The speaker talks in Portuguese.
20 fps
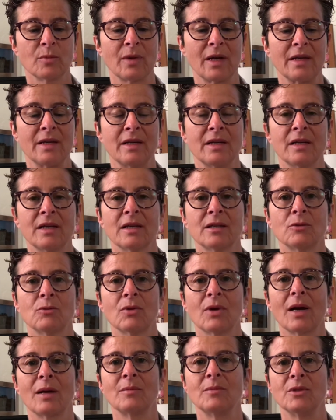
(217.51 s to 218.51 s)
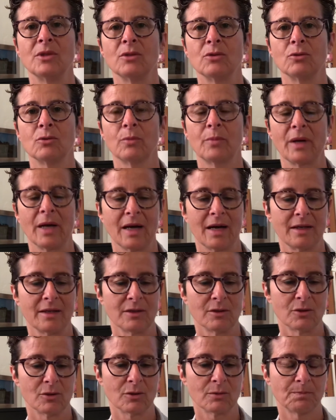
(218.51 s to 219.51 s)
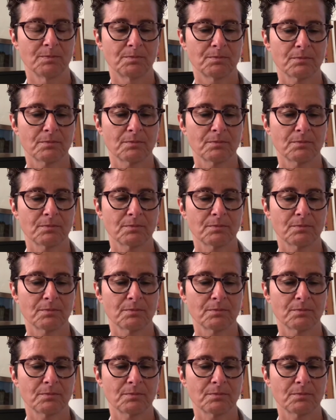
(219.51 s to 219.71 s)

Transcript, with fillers: maneira no caminho do paraíso.